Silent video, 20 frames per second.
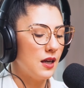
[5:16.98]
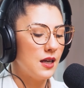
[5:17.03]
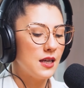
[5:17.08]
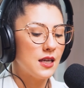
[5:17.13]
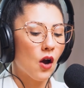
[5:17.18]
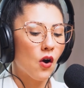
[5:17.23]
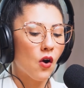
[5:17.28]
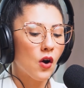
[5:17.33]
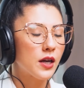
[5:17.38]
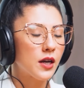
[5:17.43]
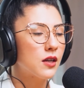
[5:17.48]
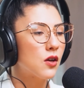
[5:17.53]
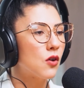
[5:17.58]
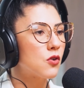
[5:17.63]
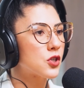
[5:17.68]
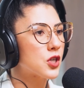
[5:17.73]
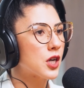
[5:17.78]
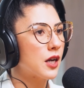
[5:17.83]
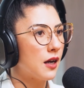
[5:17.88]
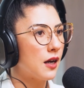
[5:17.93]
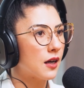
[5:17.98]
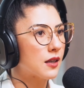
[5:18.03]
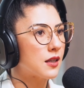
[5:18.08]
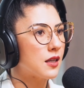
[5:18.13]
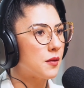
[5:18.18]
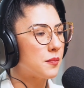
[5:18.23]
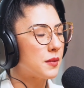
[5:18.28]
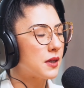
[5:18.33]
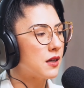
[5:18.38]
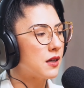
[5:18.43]
E a hora que eu chegar
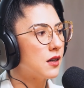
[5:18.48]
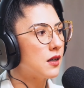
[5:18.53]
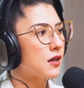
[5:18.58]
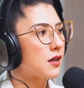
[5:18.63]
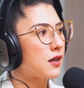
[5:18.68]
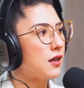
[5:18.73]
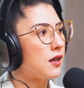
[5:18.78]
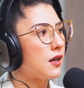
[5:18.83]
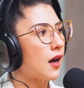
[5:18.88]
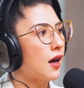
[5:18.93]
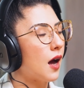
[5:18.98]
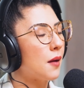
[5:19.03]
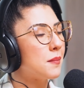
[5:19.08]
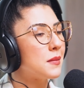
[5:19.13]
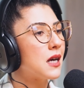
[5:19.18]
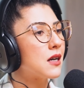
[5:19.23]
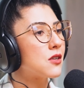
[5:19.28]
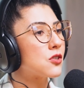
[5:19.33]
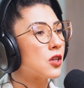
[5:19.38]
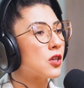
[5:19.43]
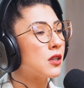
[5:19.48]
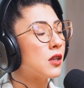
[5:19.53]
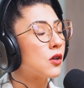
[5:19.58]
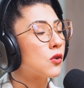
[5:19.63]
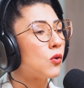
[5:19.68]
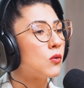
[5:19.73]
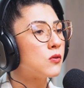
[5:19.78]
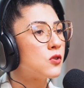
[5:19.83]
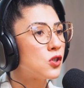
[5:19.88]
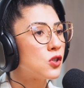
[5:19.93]
aqui amanhã, a minha agenda
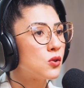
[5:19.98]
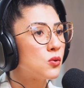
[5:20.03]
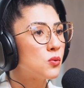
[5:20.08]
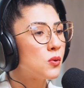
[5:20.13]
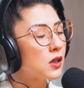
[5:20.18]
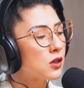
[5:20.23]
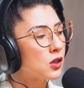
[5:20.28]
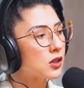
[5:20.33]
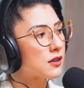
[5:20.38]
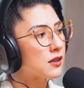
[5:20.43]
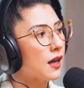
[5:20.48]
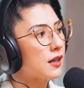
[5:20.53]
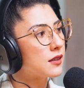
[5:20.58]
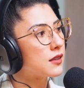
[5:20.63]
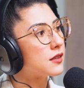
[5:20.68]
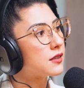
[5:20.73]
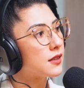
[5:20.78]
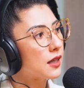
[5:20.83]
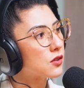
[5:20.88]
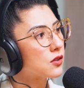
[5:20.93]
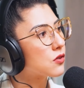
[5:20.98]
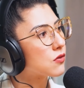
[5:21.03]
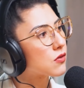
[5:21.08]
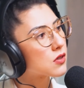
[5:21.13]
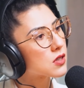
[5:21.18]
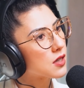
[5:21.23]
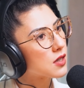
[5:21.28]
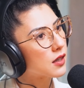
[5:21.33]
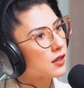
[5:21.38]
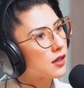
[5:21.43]
continua lotada, tendo
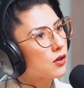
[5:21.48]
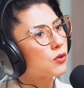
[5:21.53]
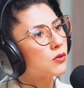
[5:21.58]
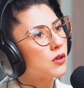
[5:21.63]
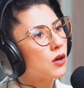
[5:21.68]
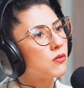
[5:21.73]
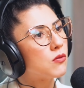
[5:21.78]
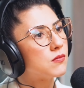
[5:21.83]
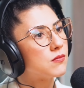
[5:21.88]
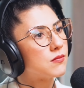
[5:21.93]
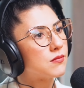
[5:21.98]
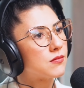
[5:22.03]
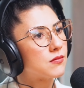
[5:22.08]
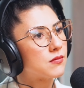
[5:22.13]
você aqui ou não.